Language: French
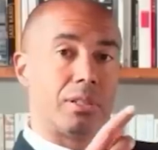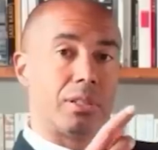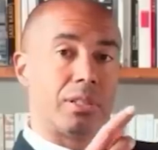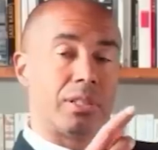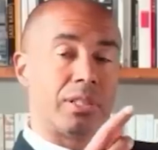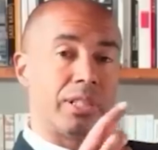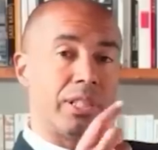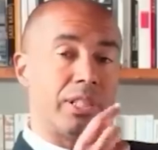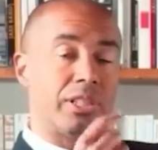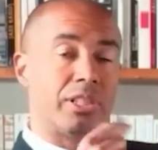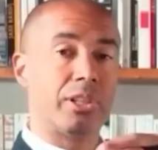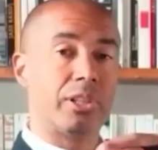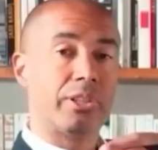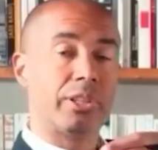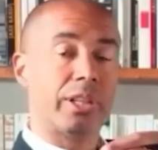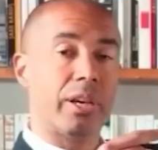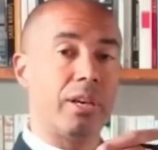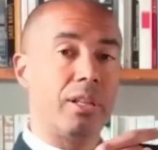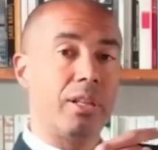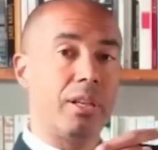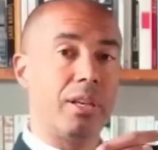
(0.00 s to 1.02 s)
c'est
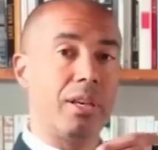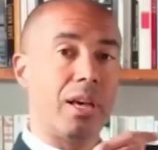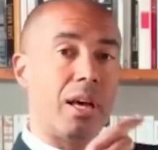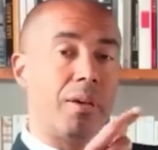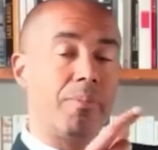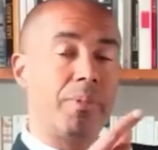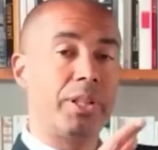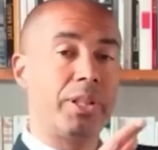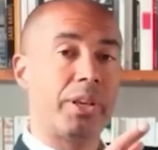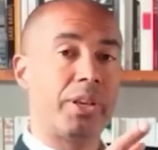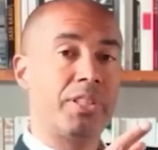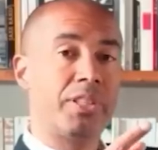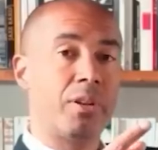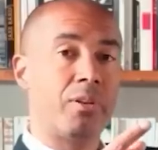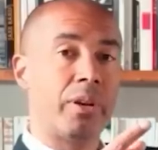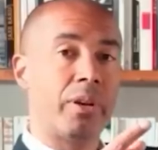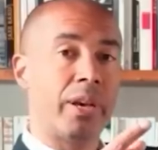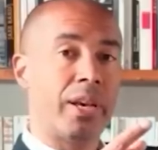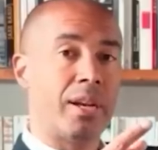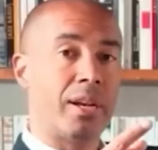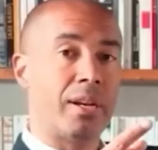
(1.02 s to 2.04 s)
s'entraîner à maîtriser
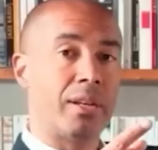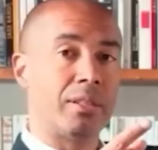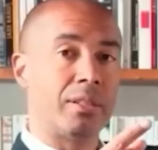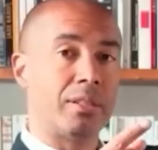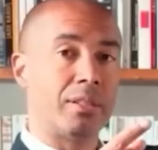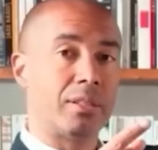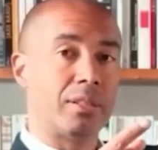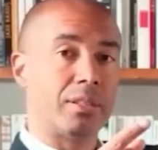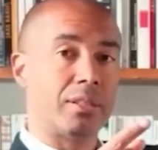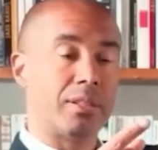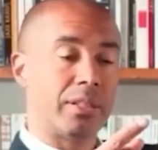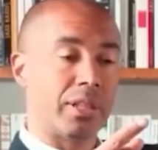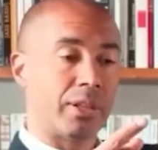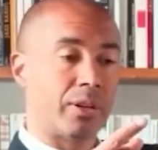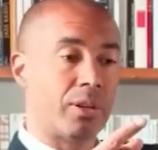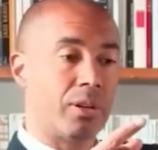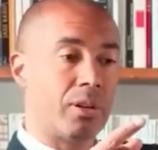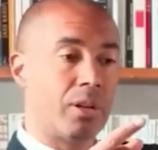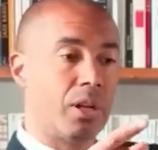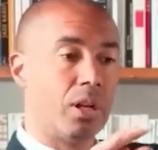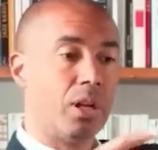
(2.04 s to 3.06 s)
le réel.
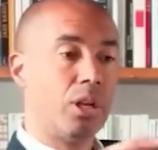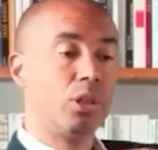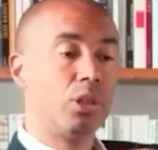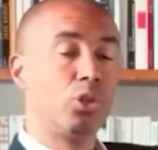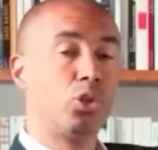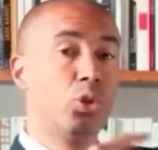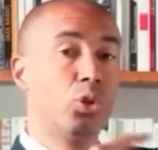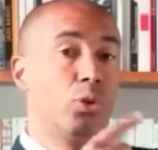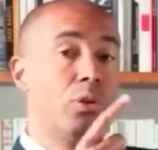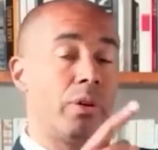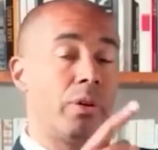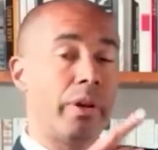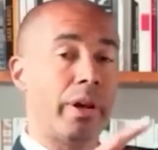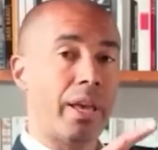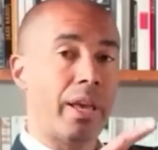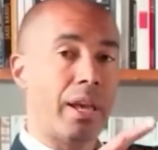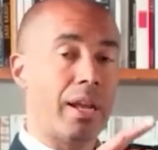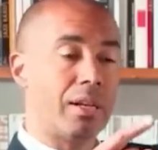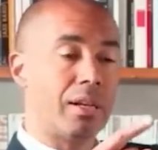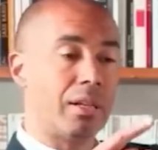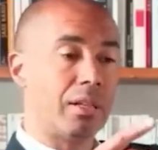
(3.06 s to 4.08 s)
D'accord Tout le
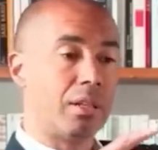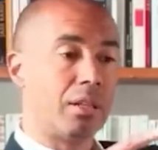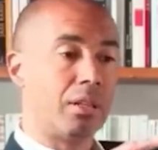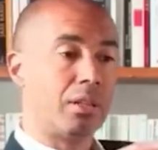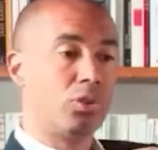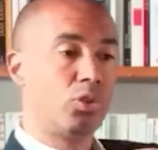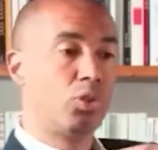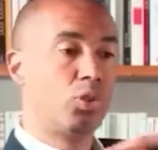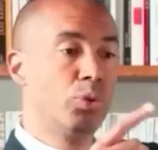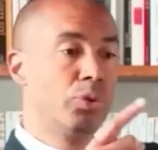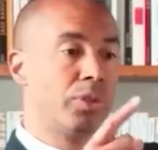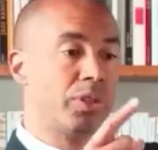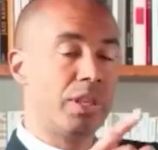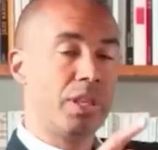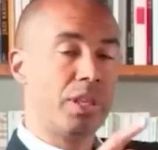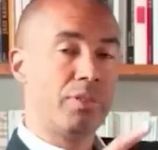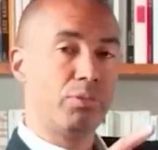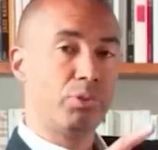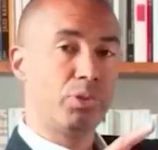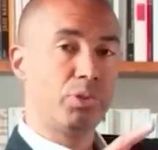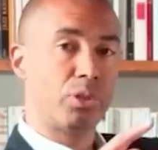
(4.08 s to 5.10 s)
réel, tout ce
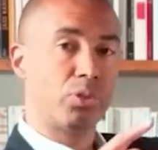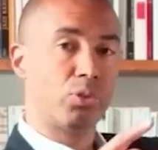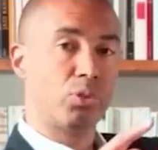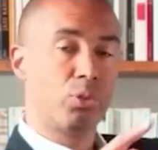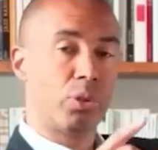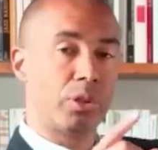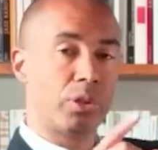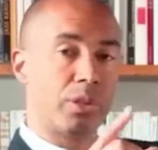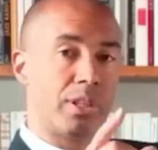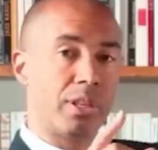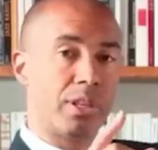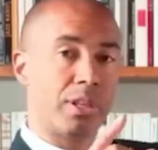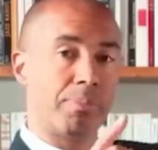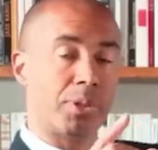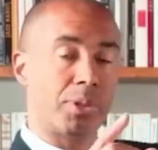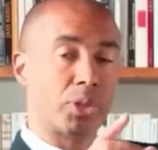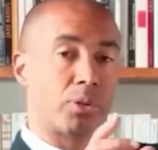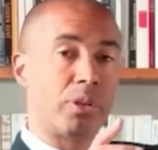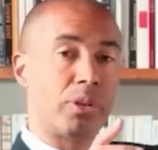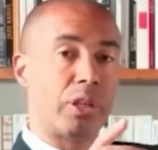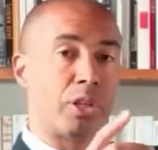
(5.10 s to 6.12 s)
qui vous entoure tient
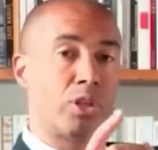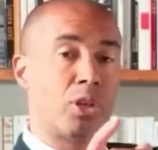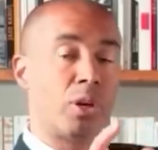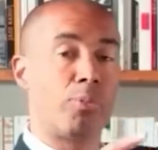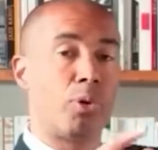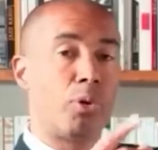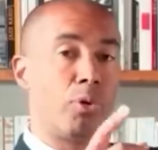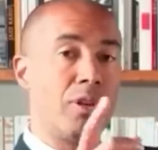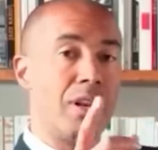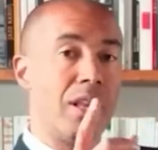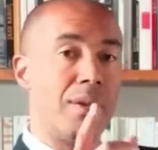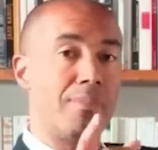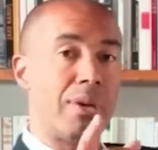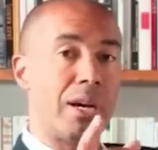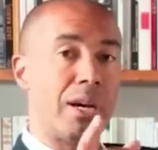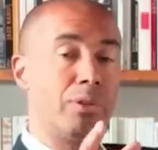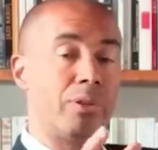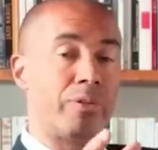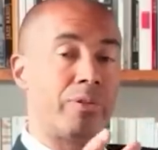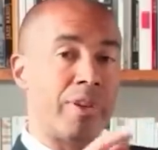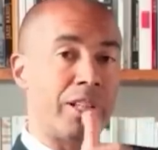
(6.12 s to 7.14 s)
parce que des hommes ont eu les
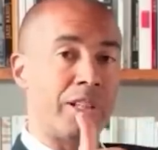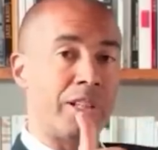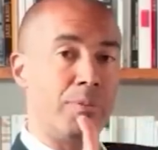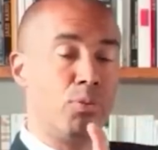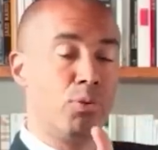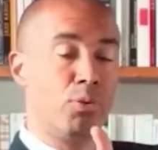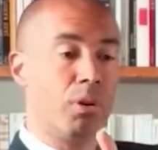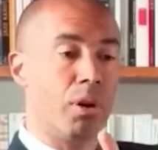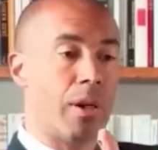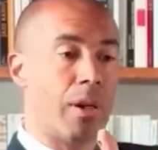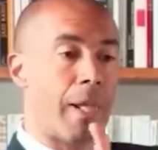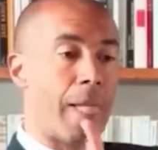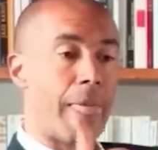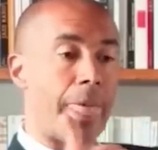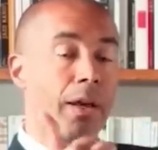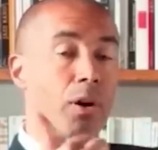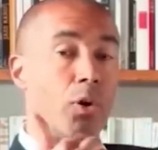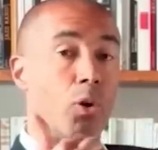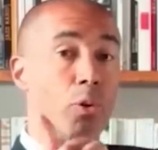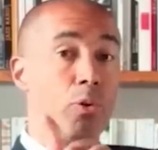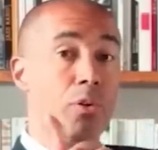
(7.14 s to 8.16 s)
mains de faire des murs,
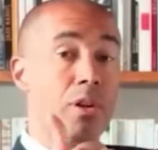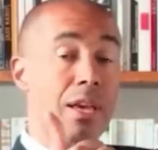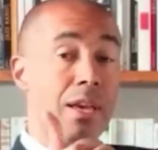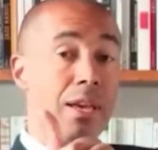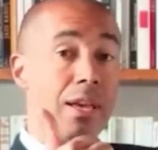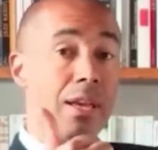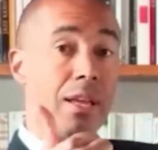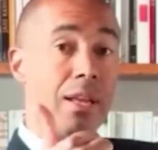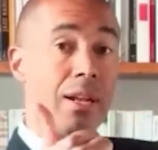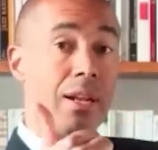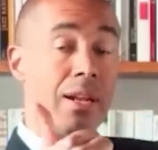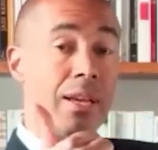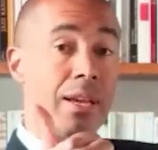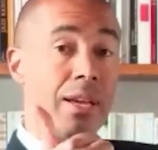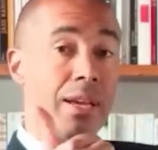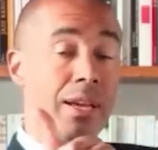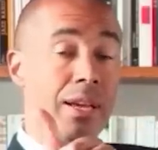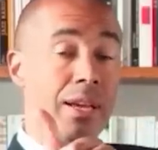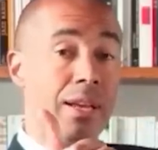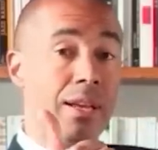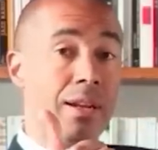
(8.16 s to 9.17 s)
ont
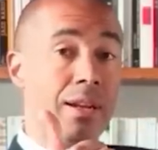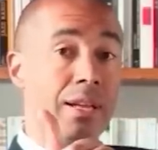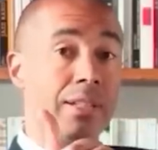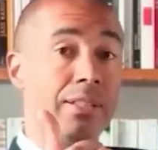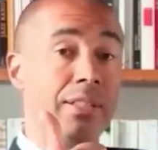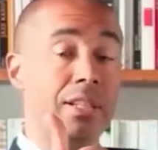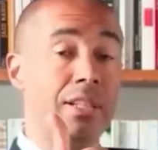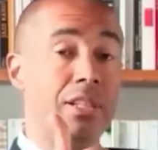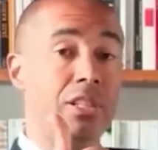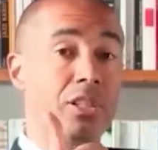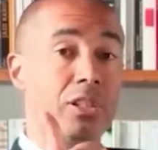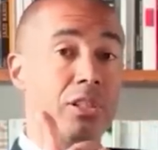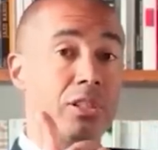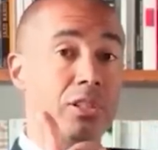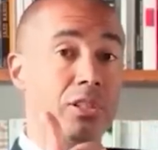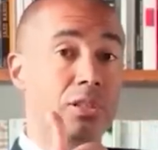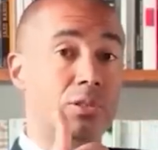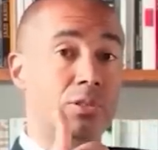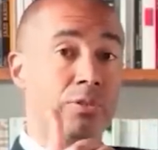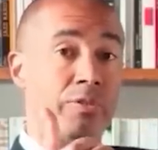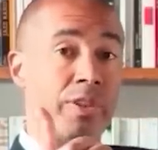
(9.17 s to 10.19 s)
eu
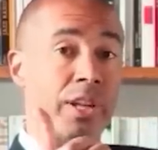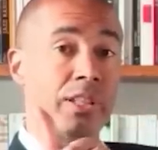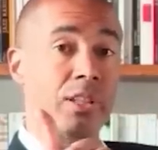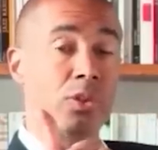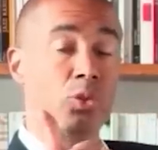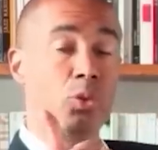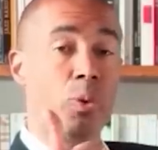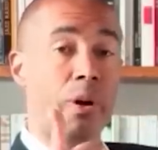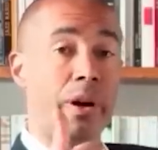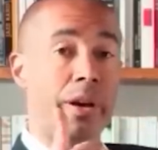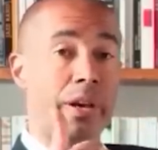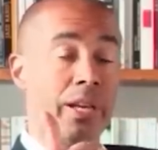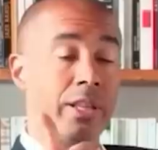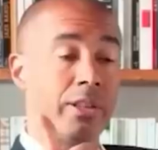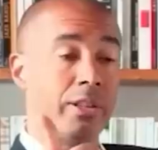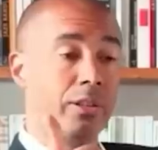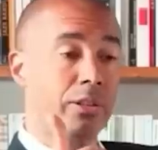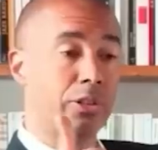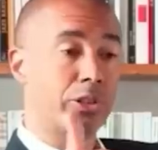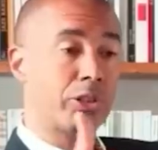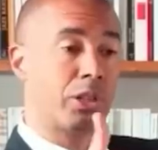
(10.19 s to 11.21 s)
l'intelligence de faire des toits
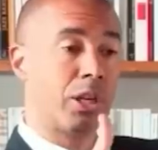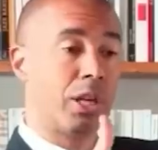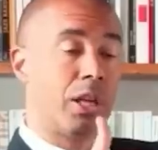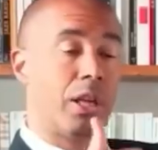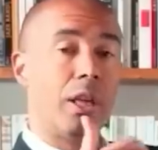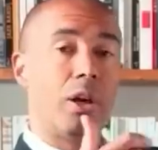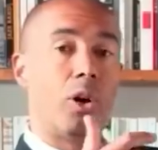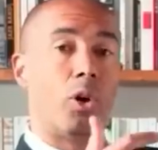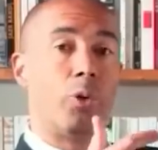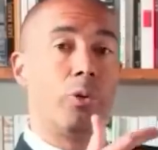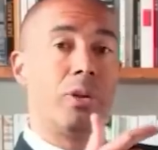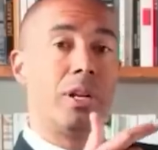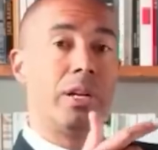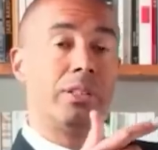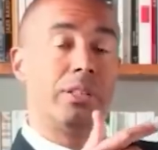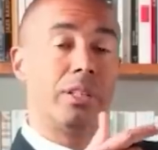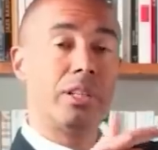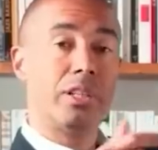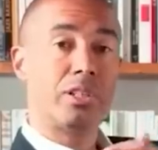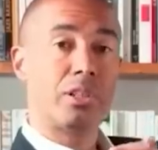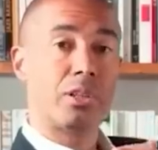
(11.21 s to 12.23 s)
étanches, ont eu
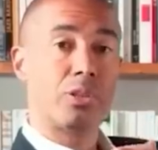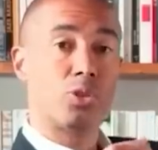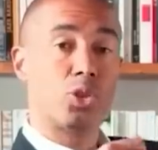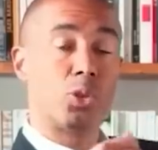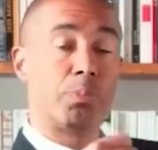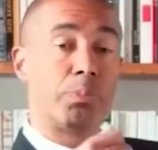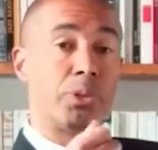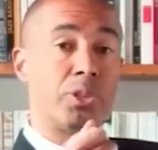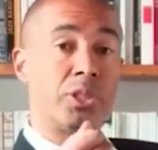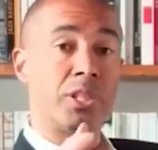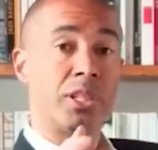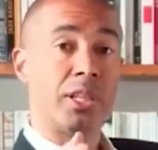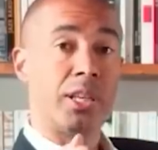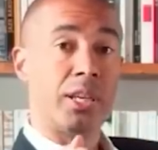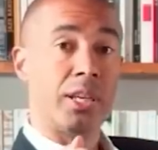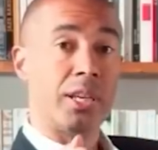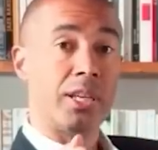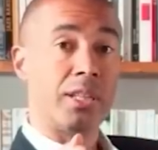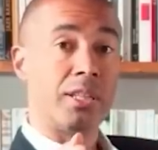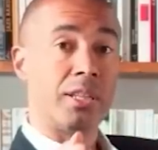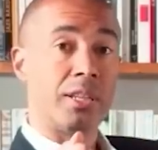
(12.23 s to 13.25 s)
l'intelligence de poser
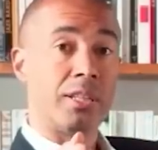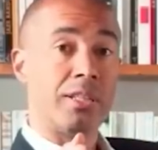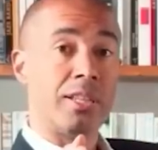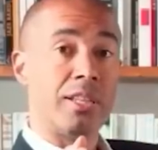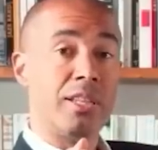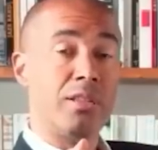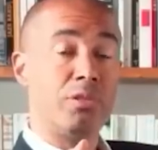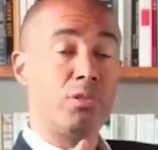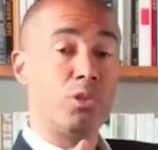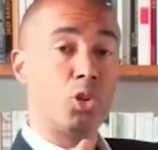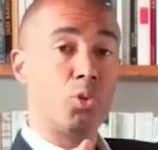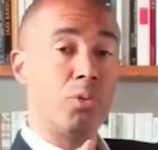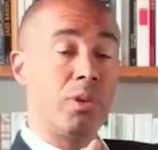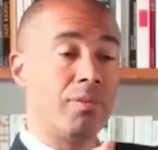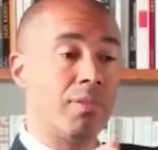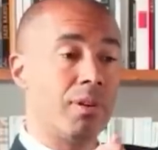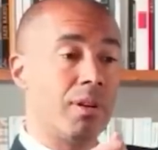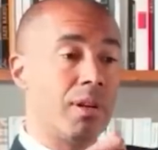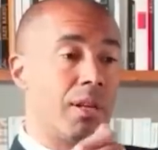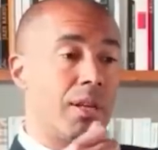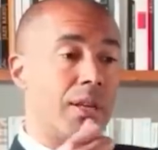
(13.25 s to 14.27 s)
des, lignes de
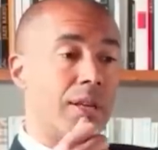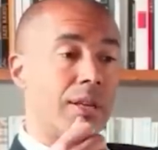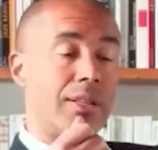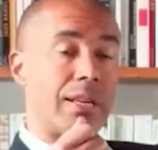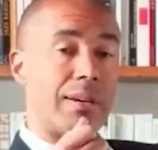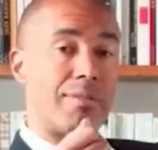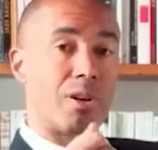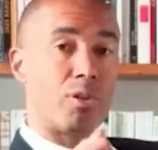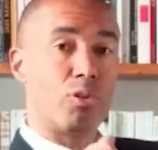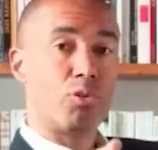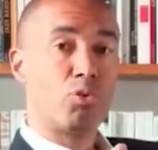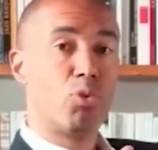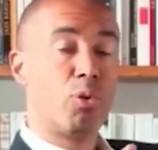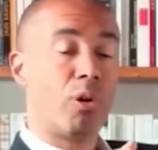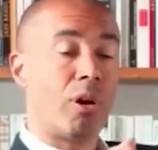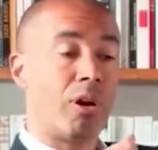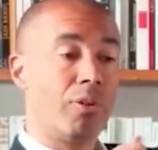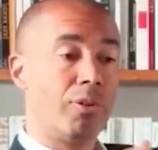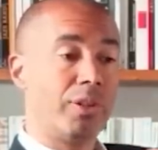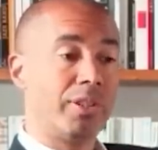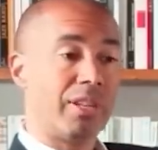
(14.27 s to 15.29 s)
cuivre, d'avoir le
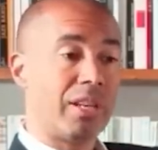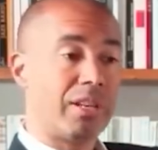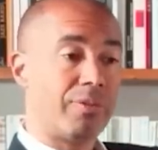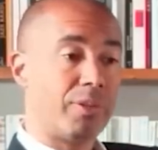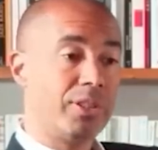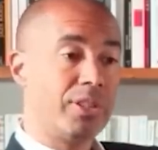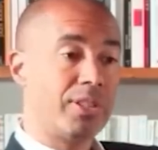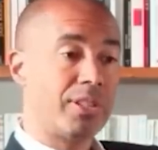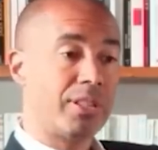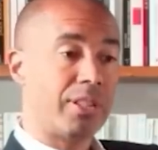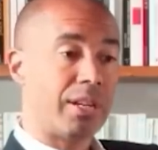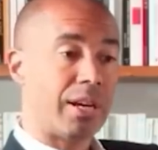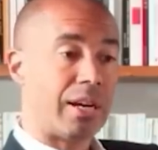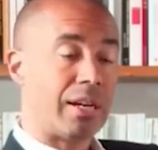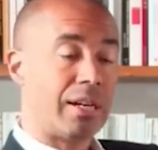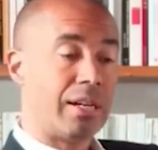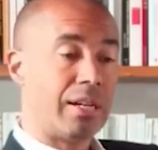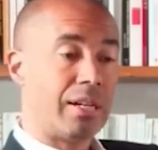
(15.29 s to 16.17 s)
courant, le téléphone, etc.